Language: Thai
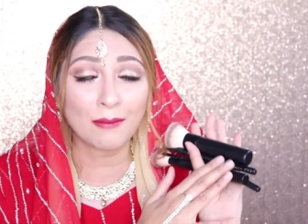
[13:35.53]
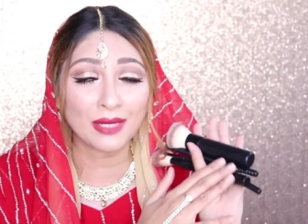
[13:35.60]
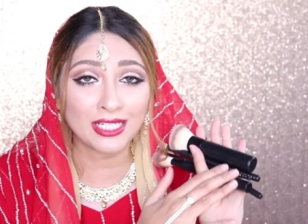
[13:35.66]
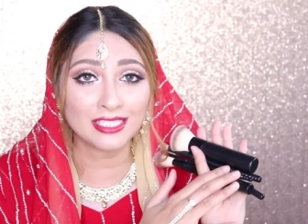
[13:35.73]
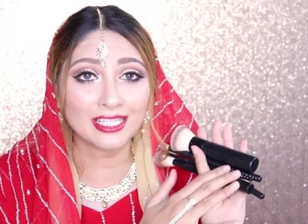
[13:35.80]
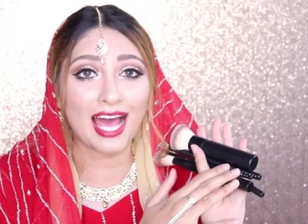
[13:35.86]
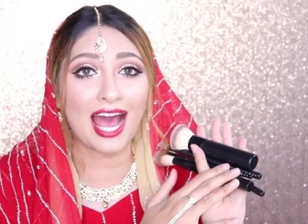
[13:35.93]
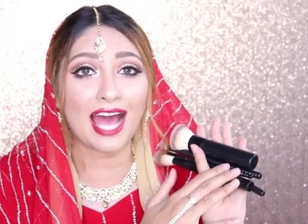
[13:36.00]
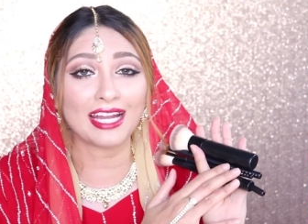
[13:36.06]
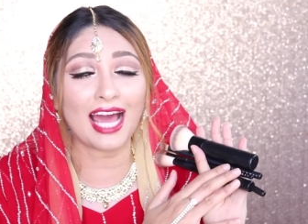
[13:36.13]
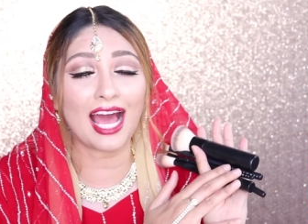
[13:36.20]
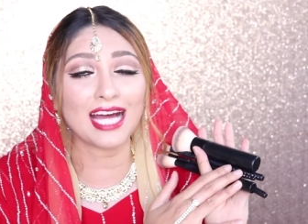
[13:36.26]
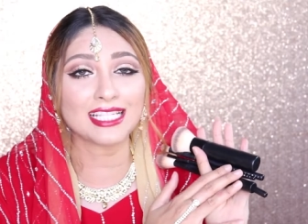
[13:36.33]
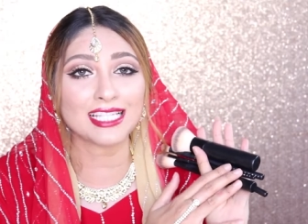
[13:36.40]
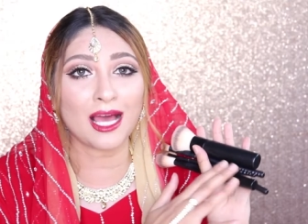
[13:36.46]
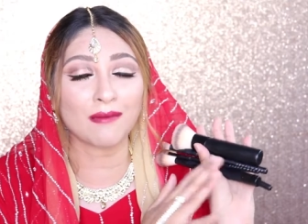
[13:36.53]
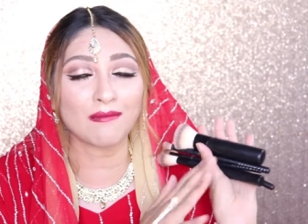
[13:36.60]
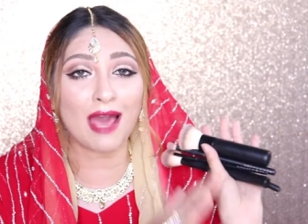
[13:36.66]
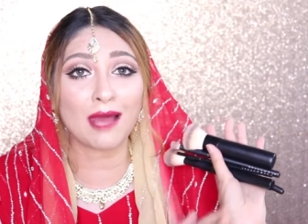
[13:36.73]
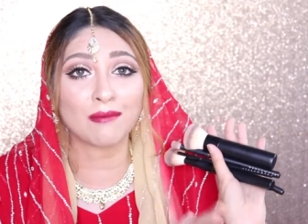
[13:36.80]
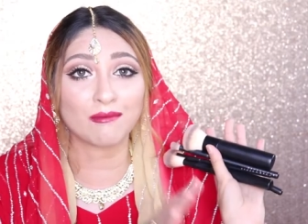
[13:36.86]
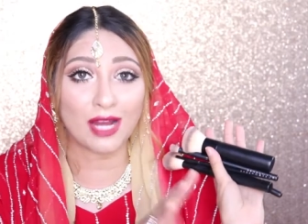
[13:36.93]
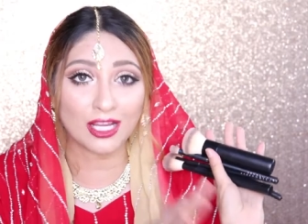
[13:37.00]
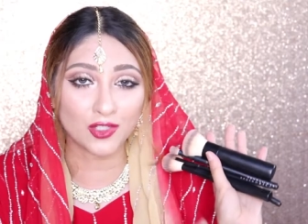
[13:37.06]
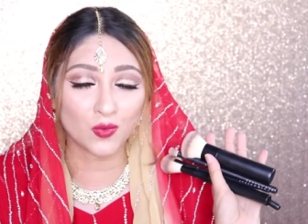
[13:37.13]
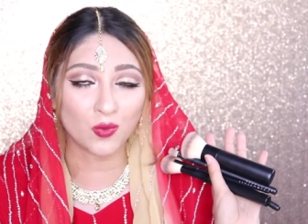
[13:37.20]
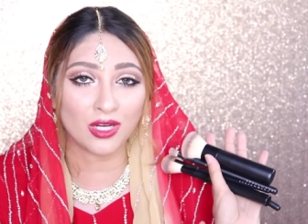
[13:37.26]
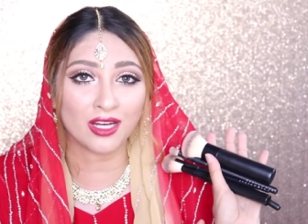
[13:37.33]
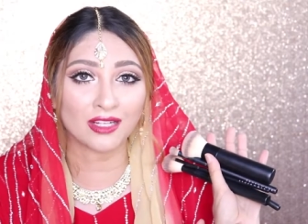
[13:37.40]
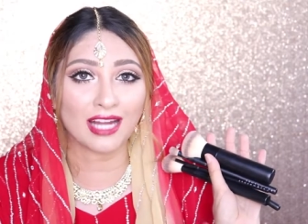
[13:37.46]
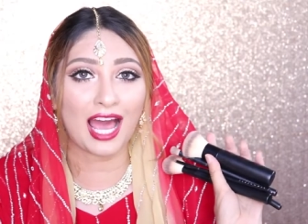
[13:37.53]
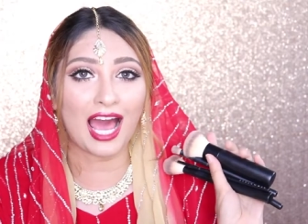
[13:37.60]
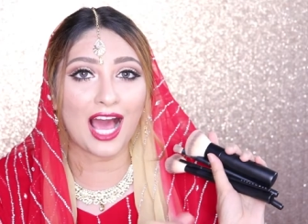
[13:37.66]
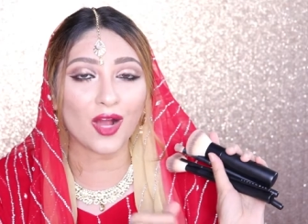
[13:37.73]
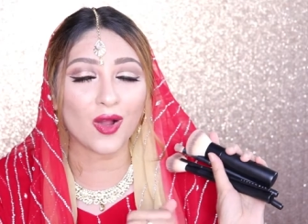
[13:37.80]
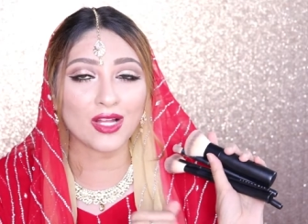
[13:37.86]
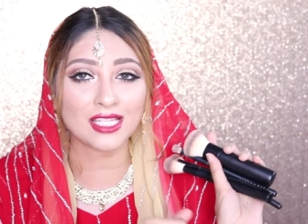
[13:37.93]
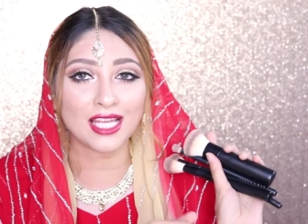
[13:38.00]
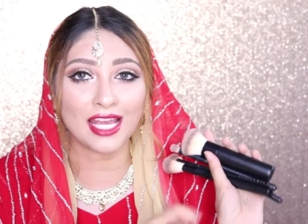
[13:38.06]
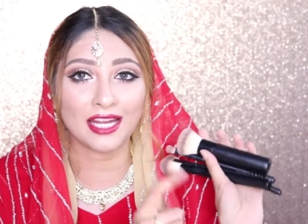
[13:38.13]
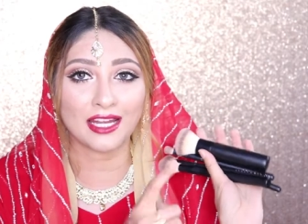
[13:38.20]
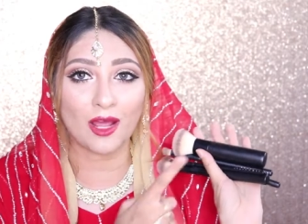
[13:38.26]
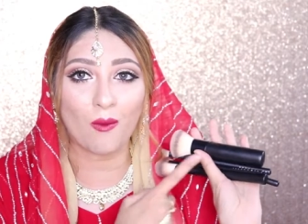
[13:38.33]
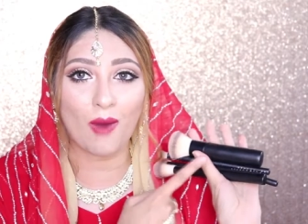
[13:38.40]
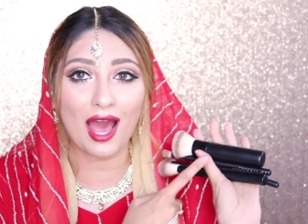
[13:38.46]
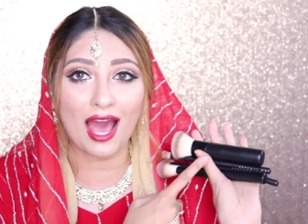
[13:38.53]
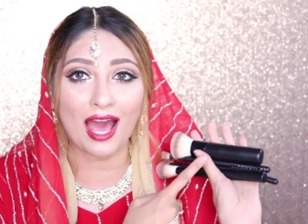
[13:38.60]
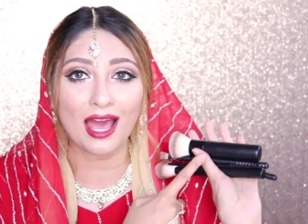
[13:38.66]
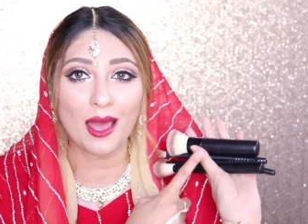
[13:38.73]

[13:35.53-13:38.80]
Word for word: พื้นฐานนะคะจากแบรนด์ Brushwork นะคะก็จะเห็นได้ว่า